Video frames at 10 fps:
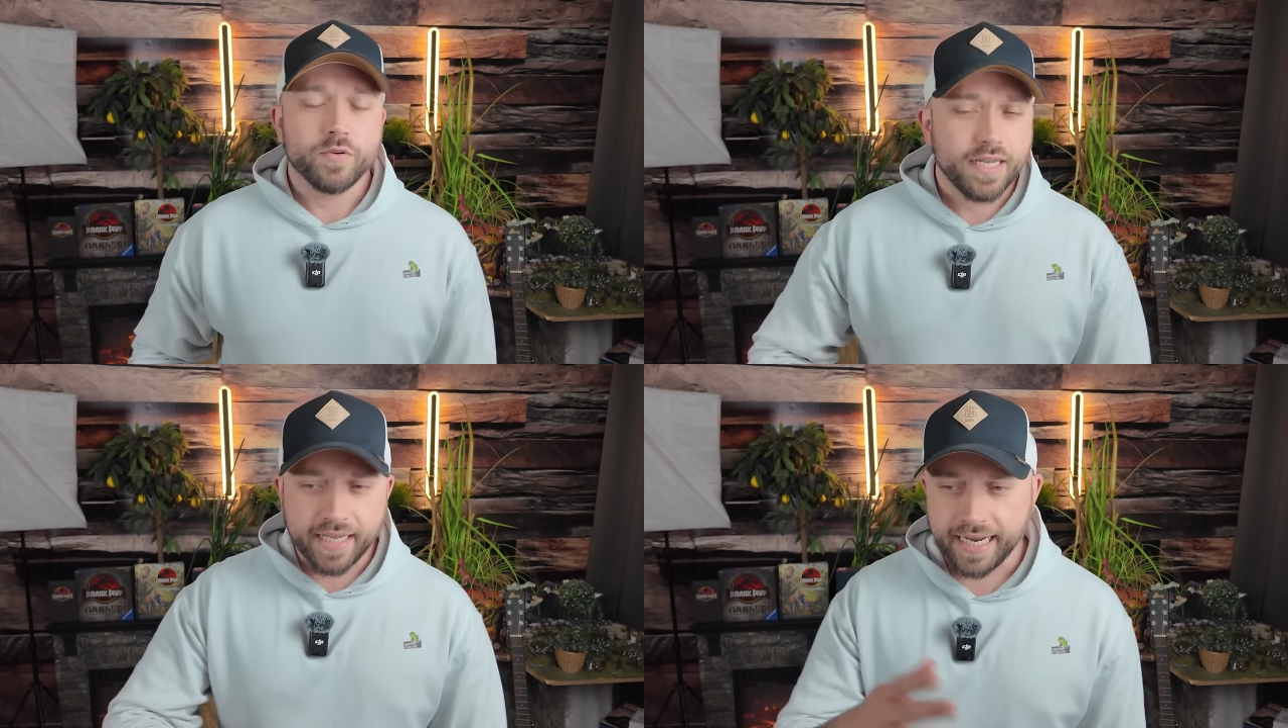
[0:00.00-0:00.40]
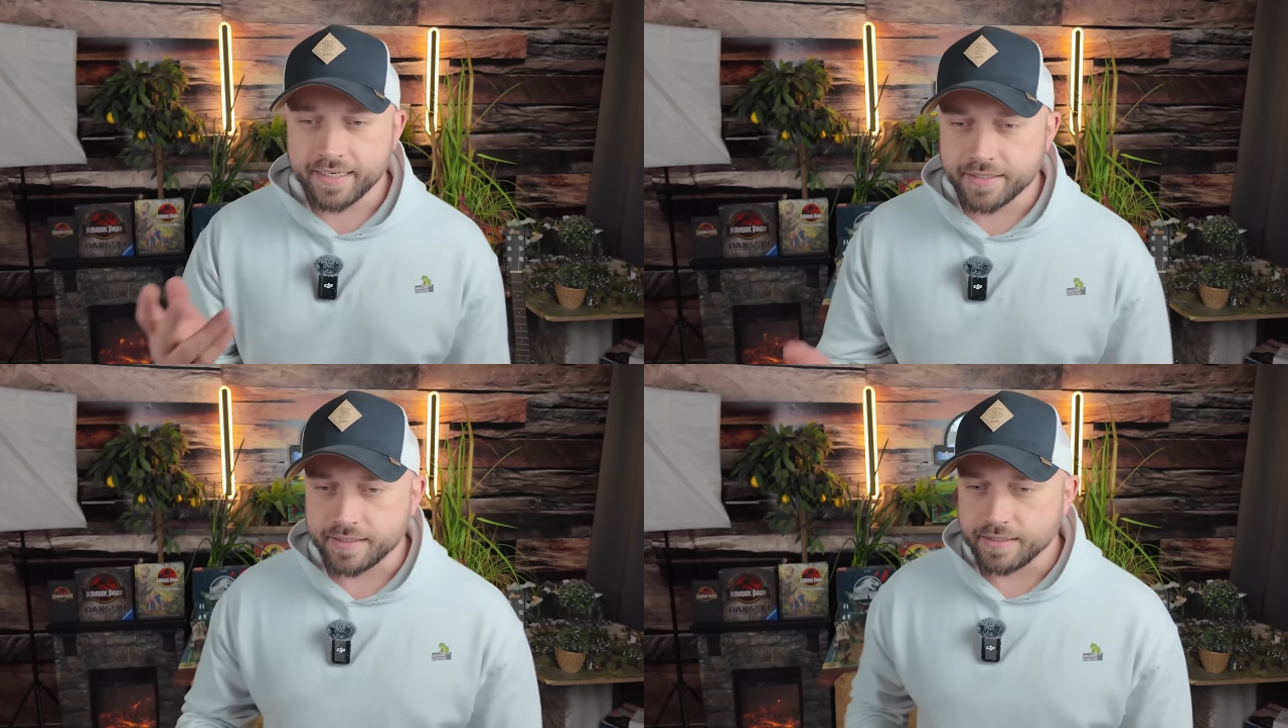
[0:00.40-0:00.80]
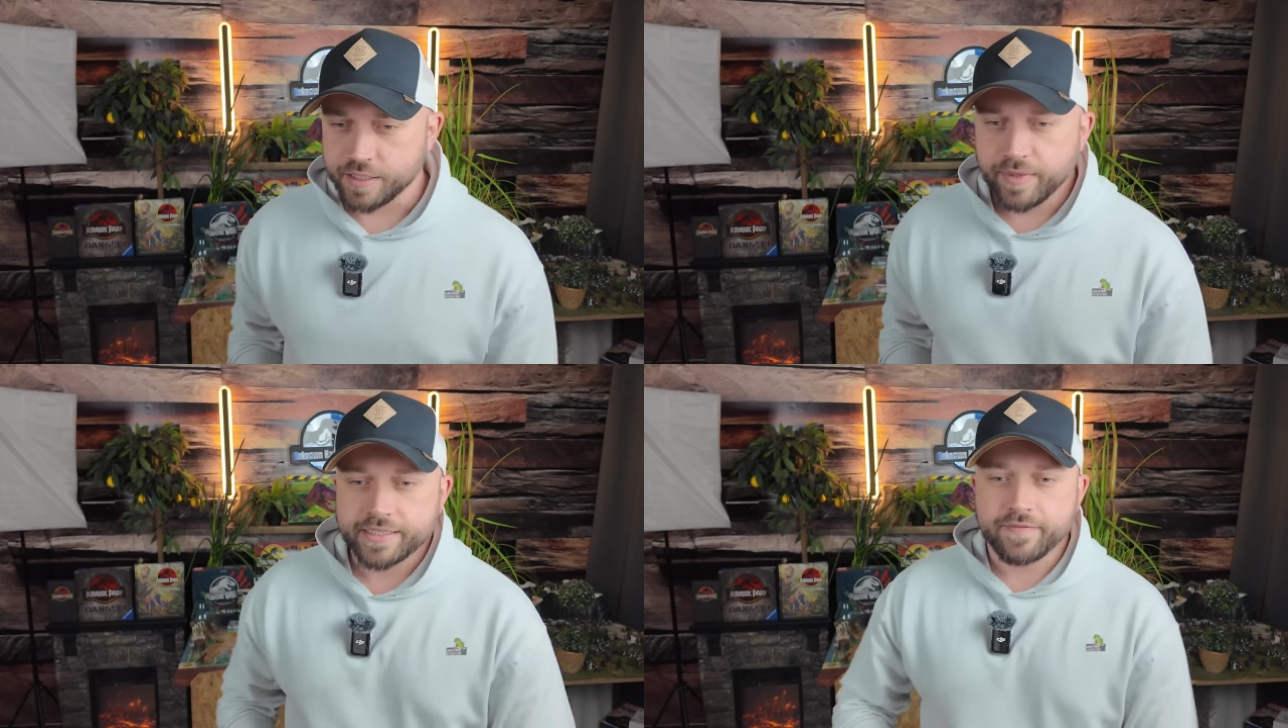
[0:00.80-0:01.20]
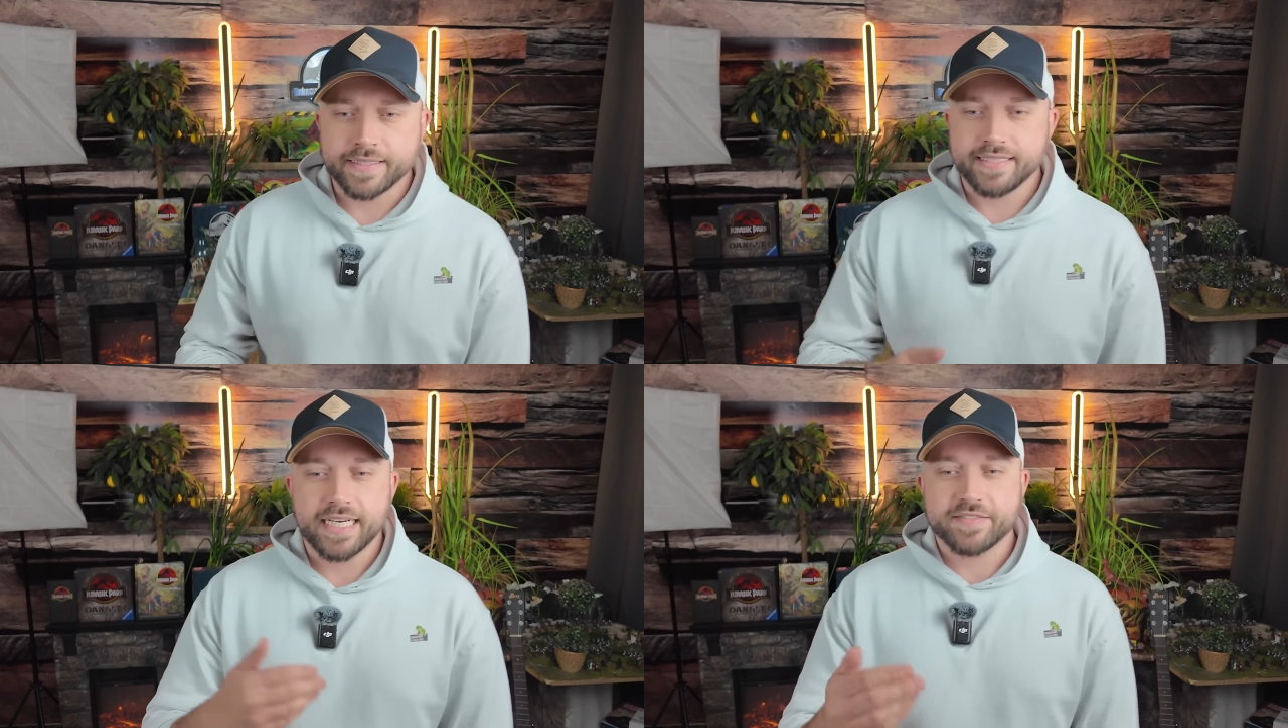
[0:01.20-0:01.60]
Und dann redet sie. Sie macht
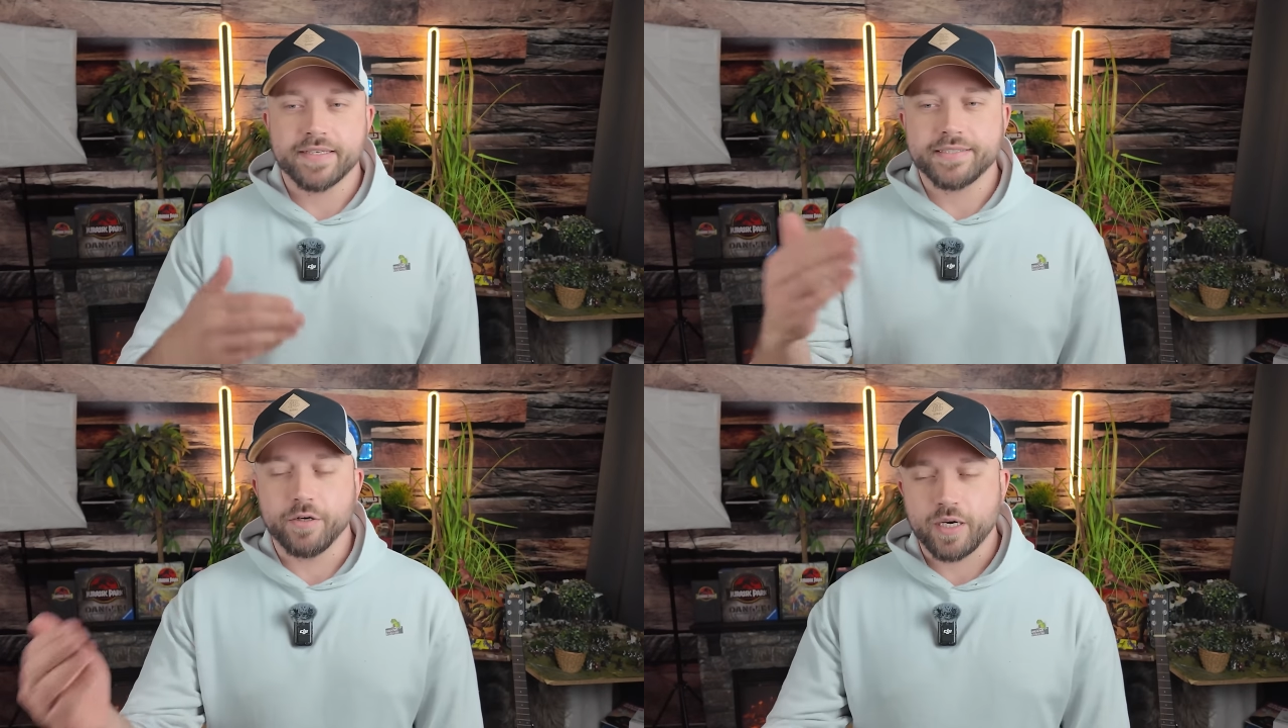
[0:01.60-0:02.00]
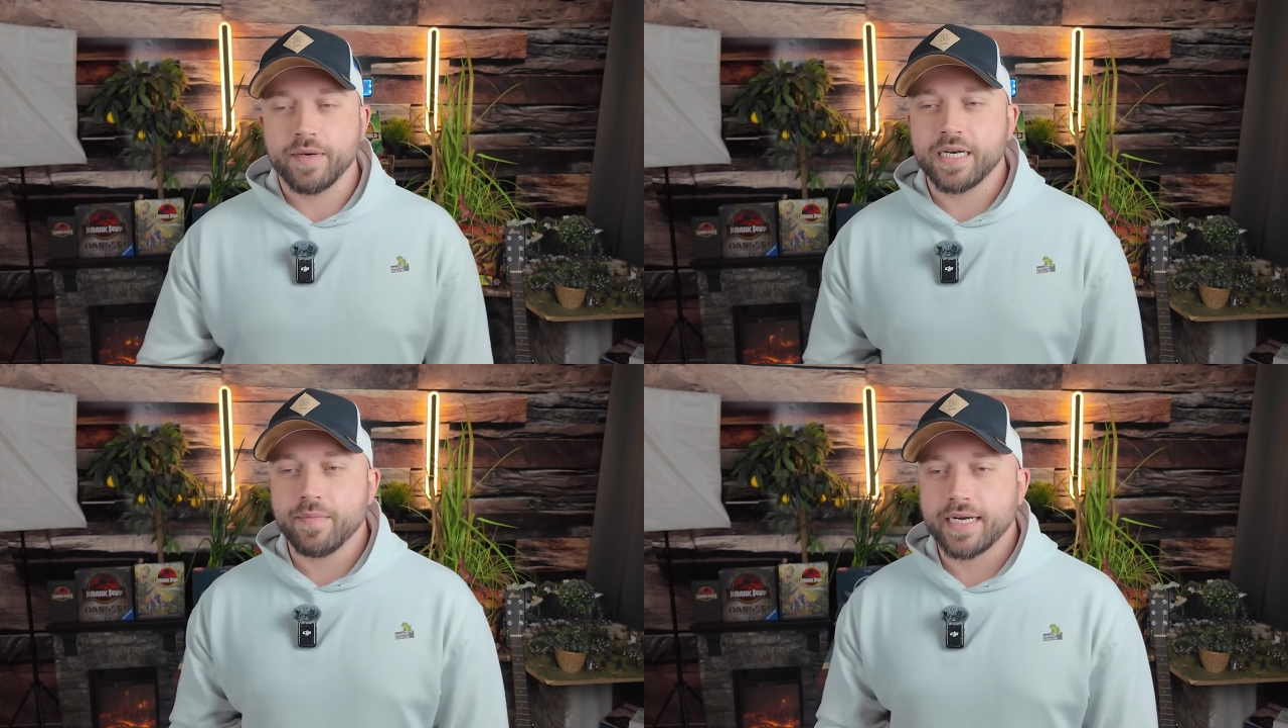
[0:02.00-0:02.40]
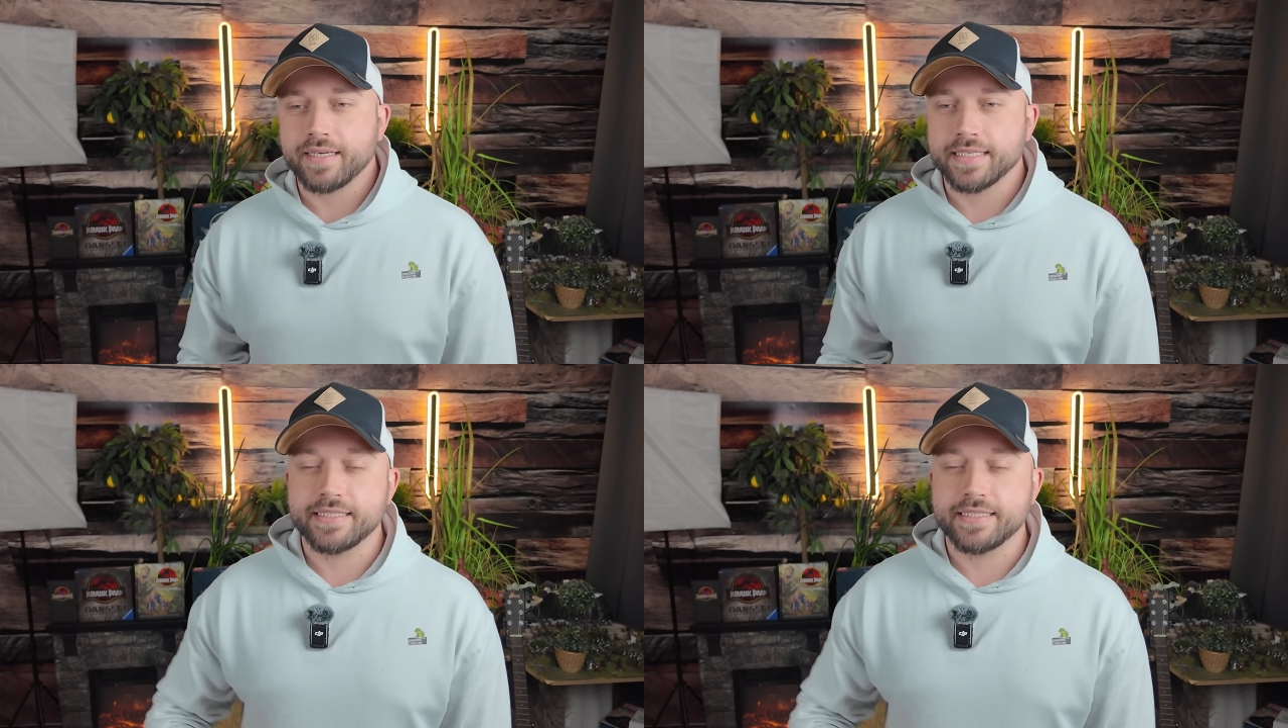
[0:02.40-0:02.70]
quasi das, was sie auch immer gemacht hat.